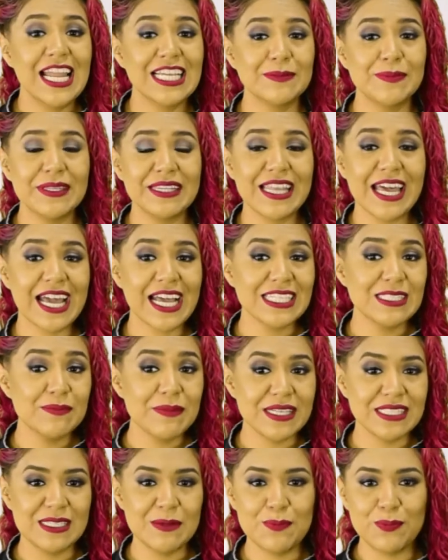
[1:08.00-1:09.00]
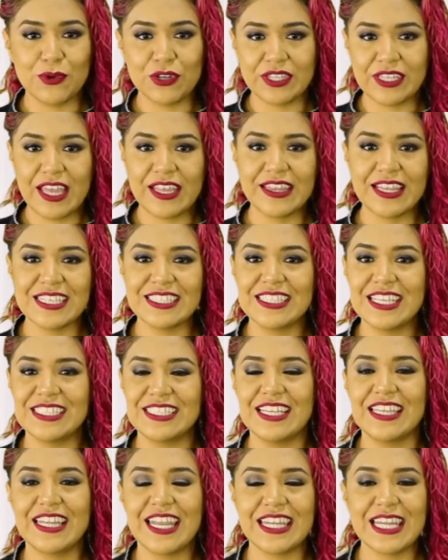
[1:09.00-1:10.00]
Las ventajas más importantes
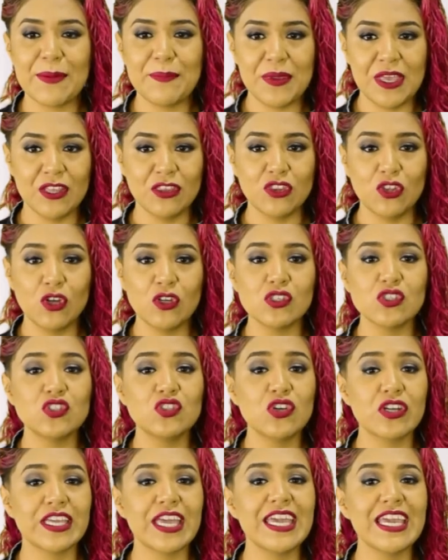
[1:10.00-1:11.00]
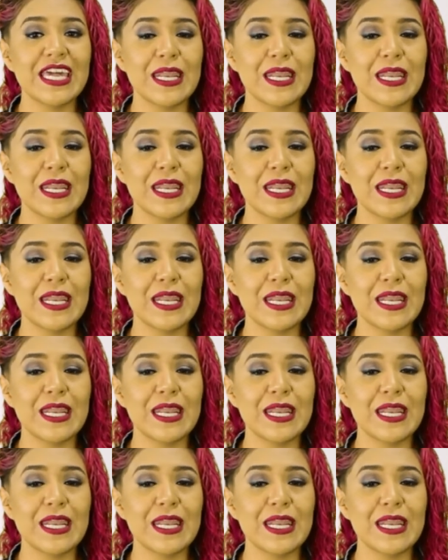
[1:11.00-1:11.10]
de este tratamiento son